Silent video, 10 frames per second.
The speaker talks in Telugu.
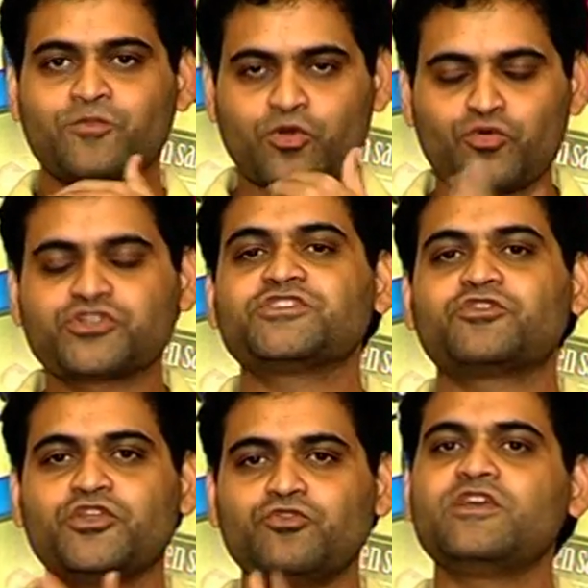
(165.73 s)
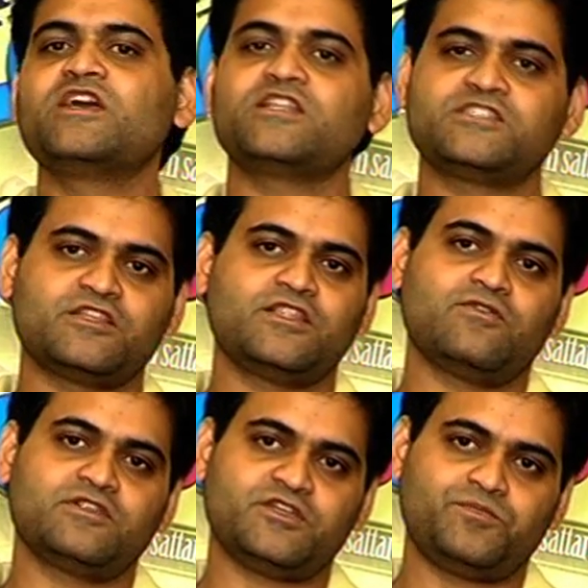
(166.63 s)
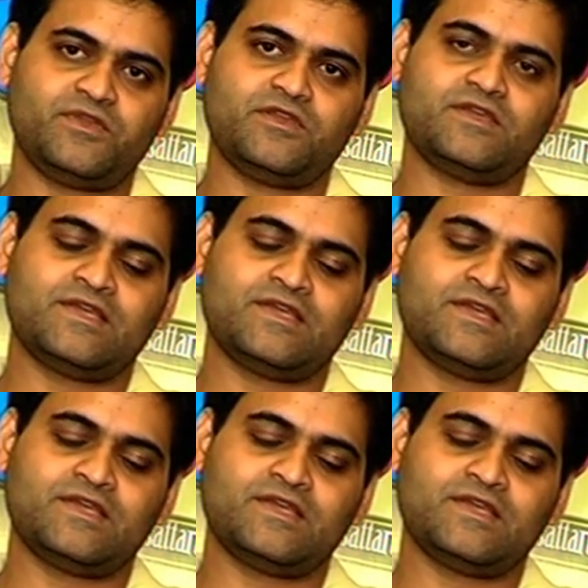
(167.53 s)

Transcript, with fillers: ప్రమోషన్స్ కూడా యూనిక్గానే చేద్దామని చెప్పి